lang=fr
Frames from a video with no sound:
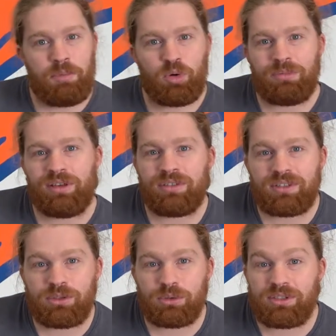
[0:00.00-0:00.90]
Mais on m'avait
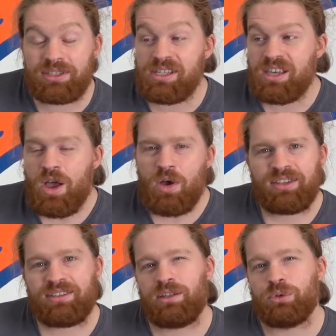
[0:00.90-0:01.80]
dit aussi,
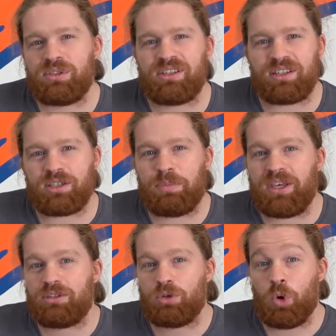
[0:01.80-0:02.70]
c'est aussi un
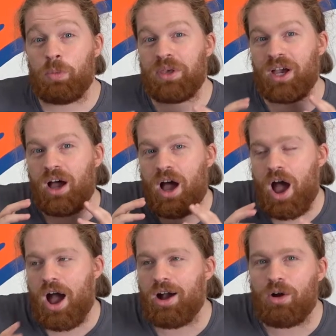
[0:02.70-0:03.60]
space
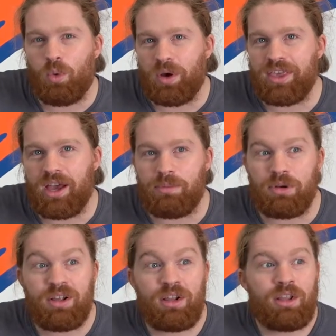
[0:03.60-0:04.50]
opéra incroyable